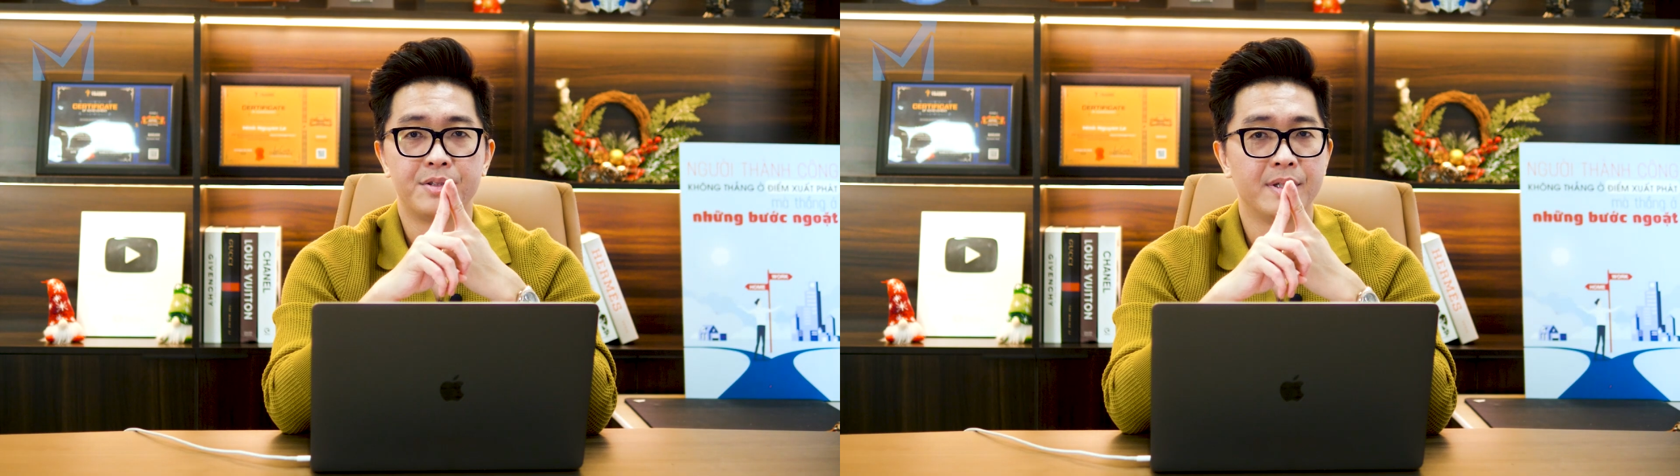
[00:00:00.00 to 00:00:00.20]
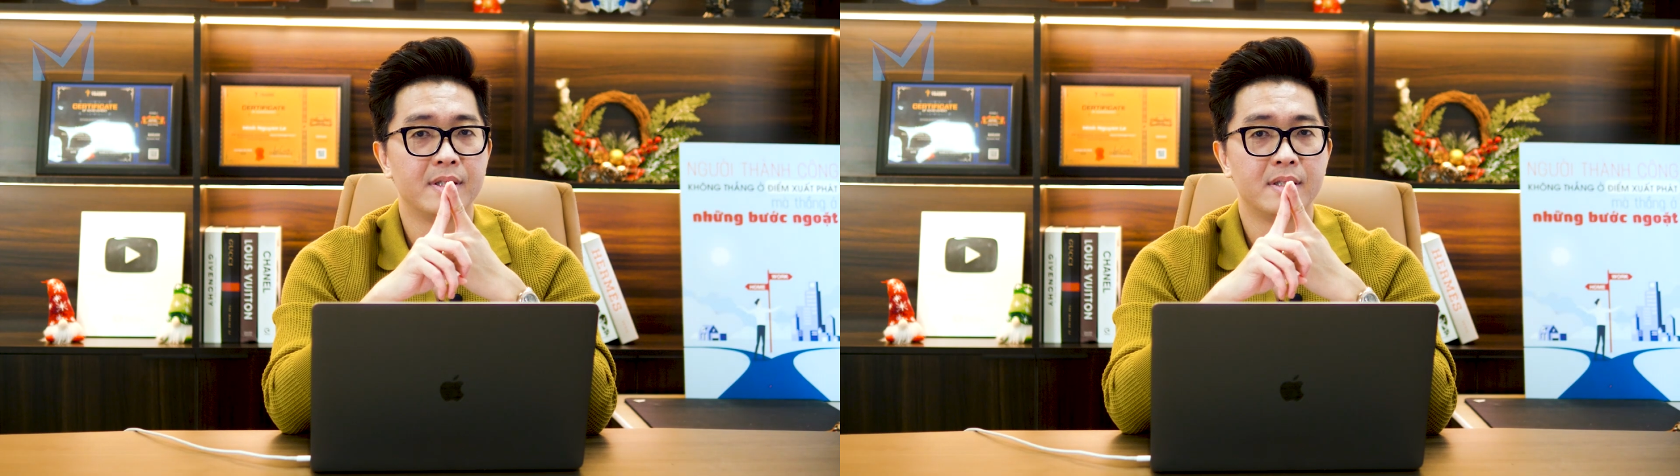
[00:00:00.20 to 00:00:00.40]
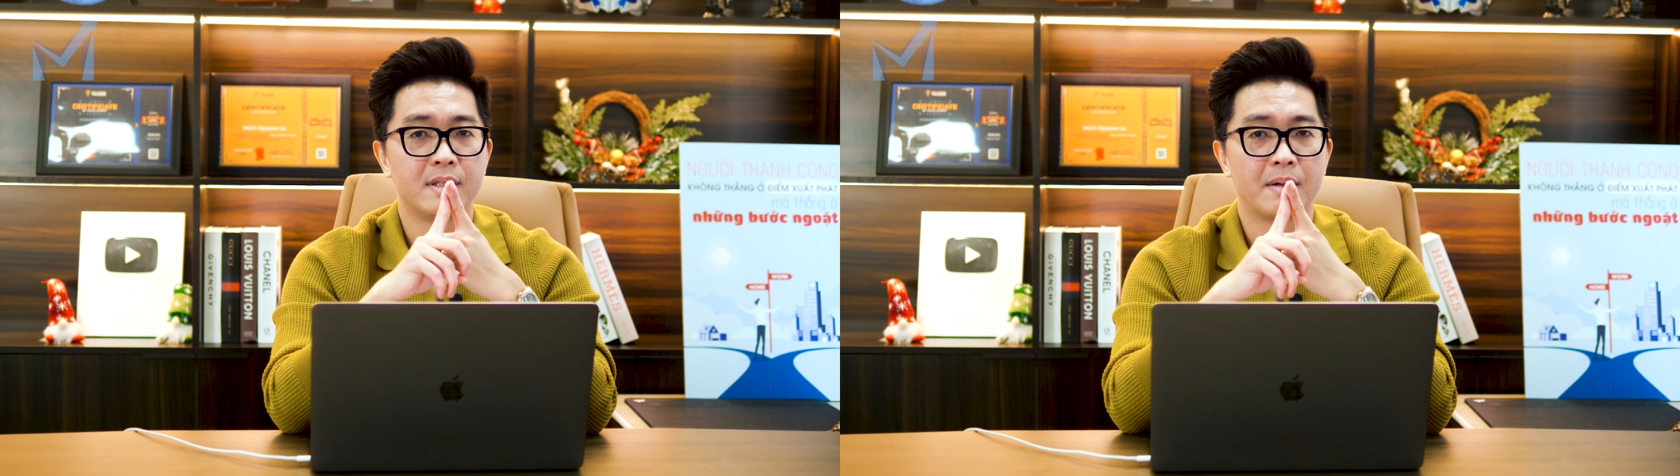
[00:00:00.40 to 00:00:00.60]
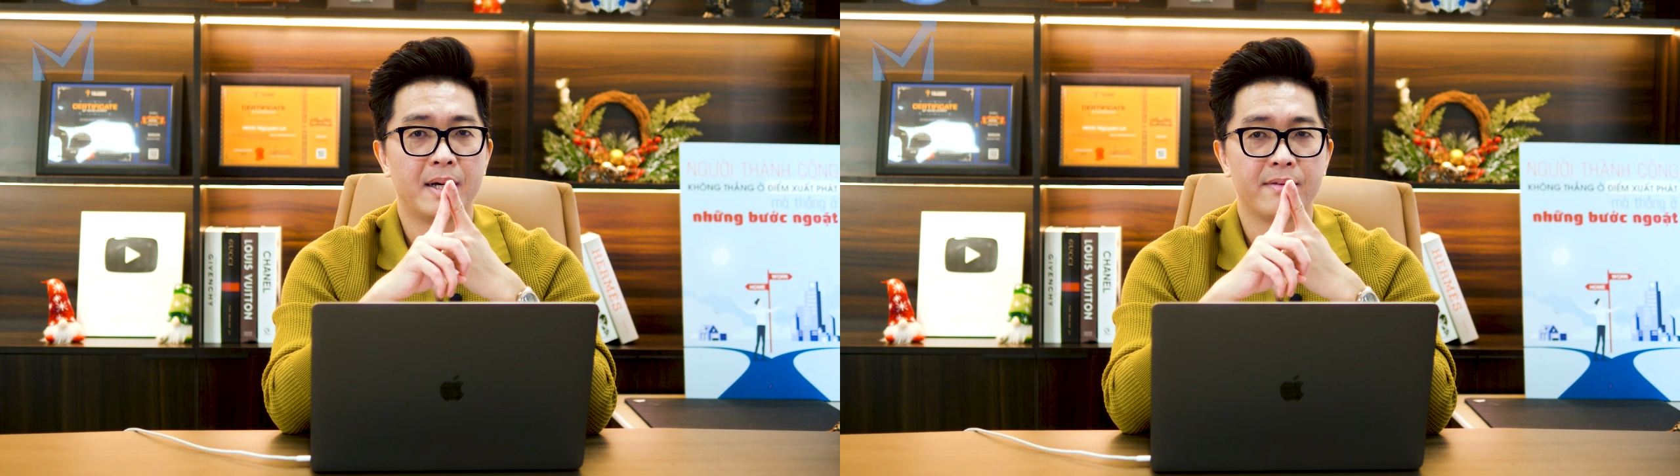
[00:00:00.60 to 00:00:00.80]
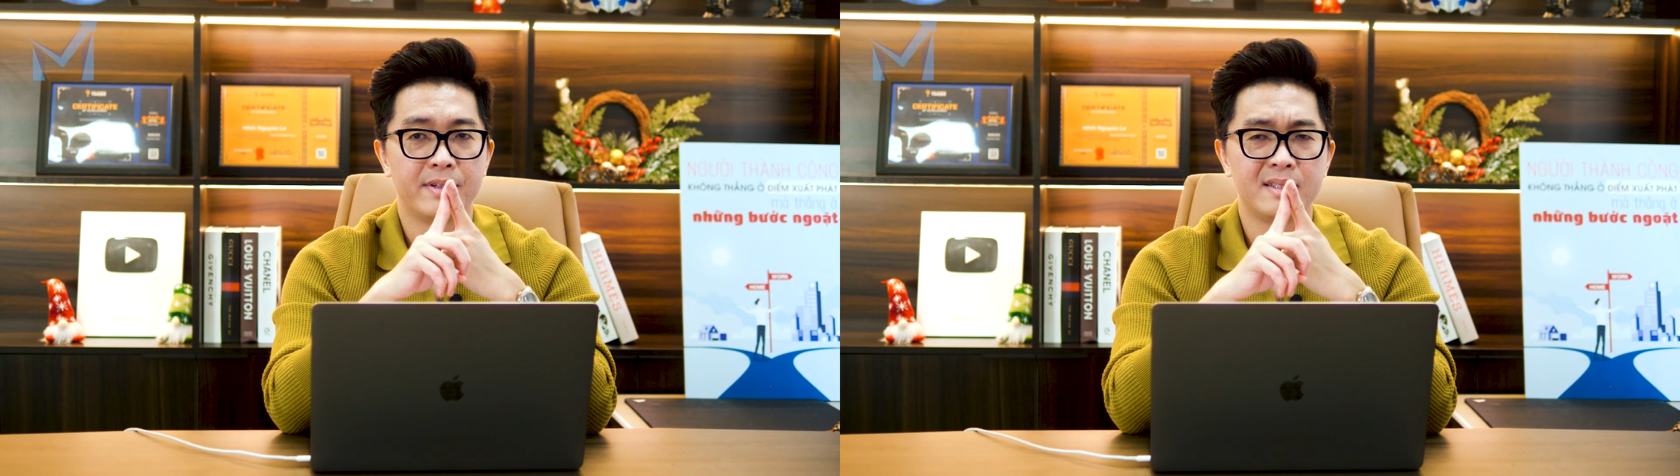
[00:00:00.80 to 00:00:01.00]
trader các
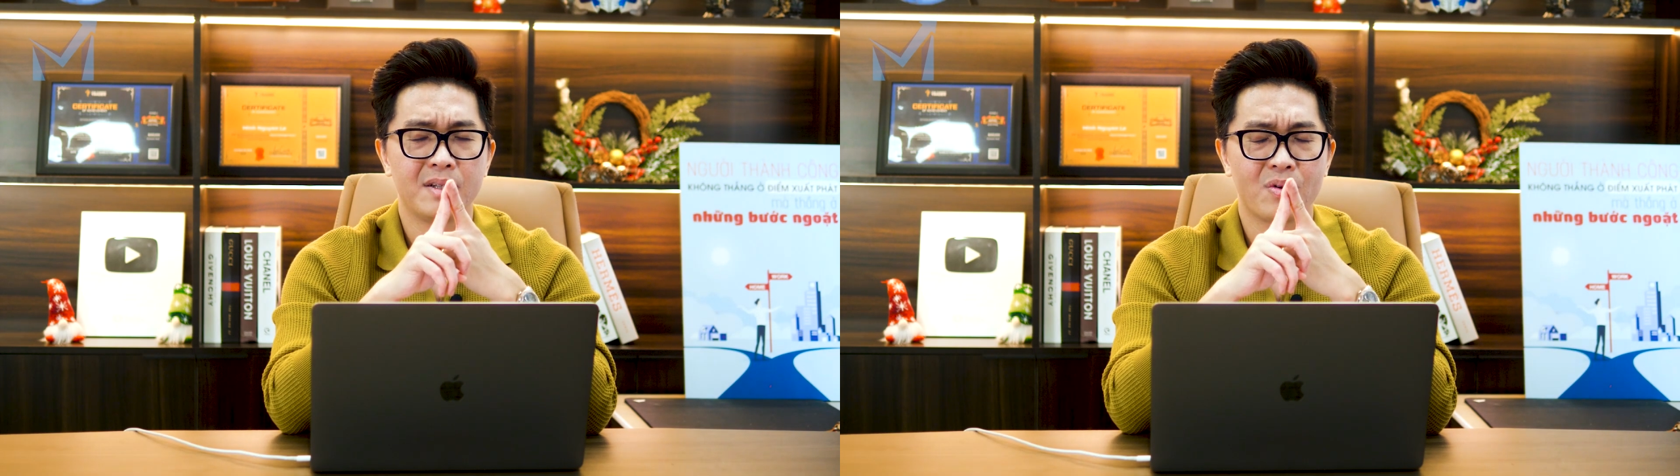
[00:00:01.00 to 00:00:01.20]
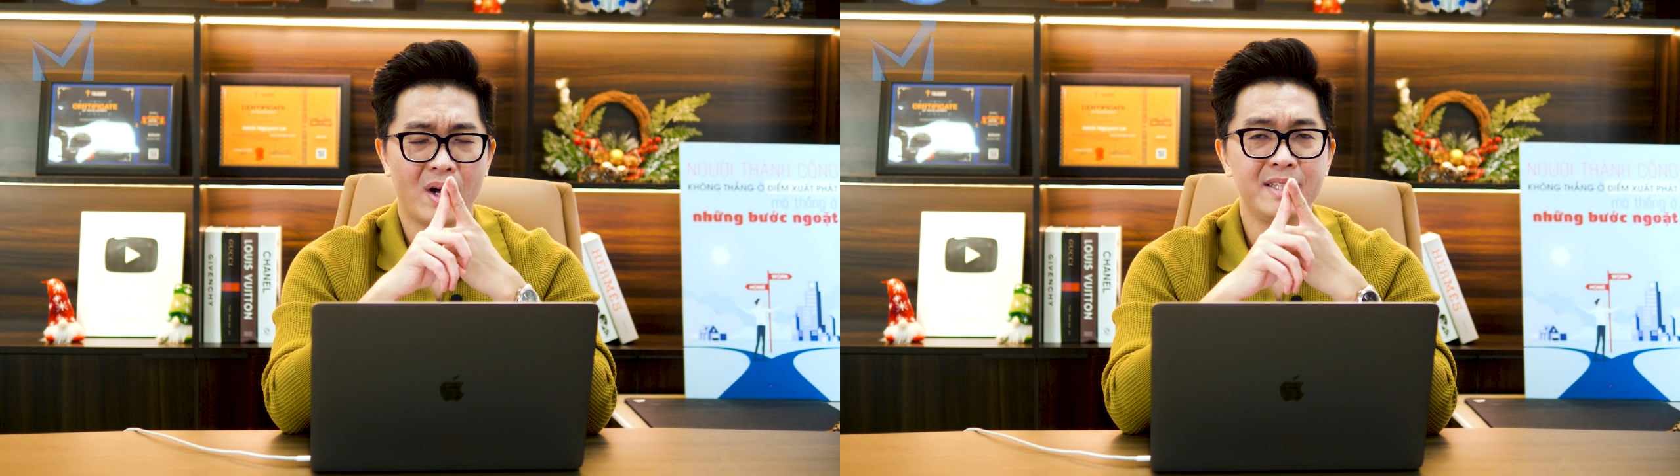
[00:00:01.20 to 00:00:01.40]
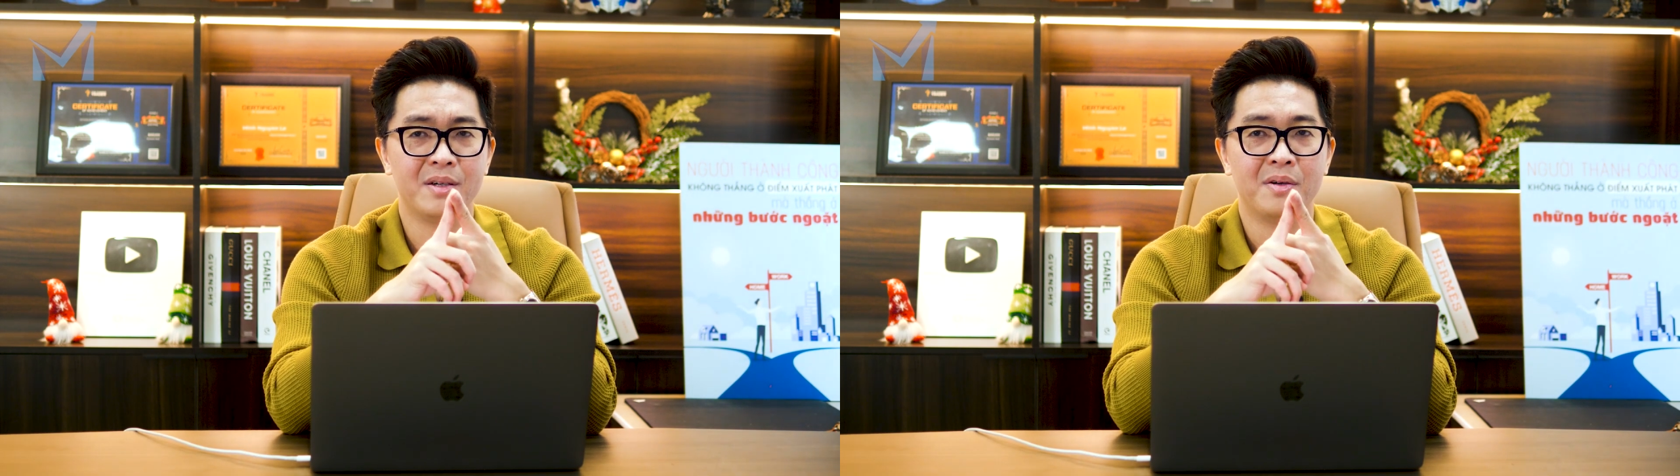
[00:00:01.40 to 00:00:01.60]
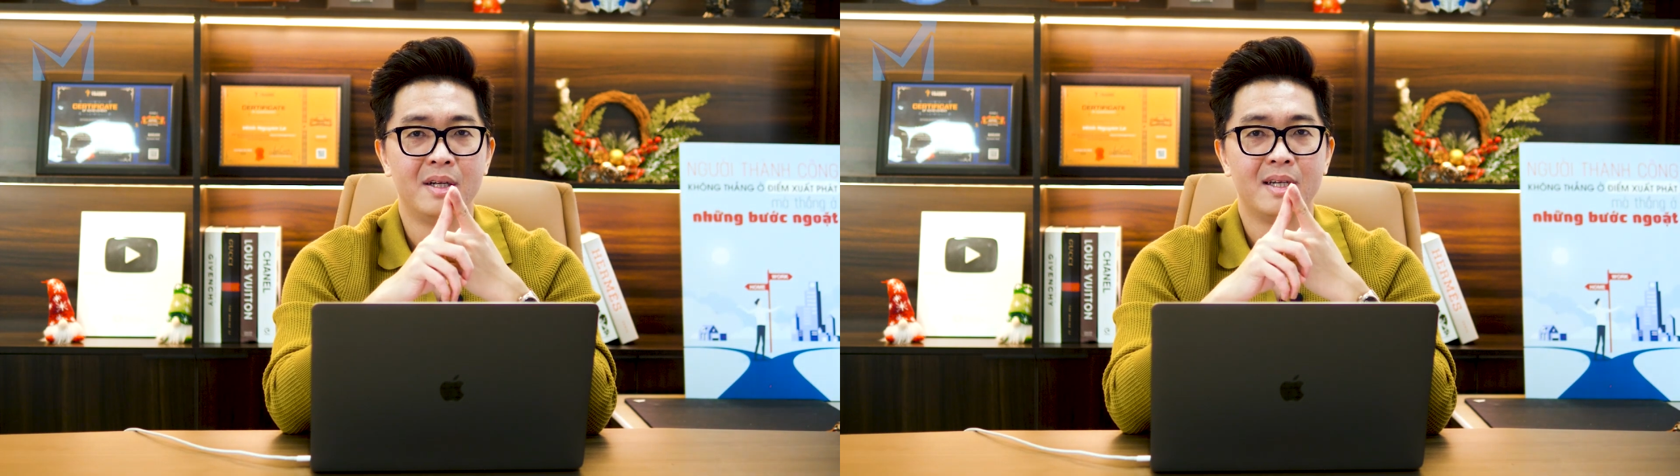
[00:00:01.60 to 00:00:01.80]
bạn phân tích quá nhiều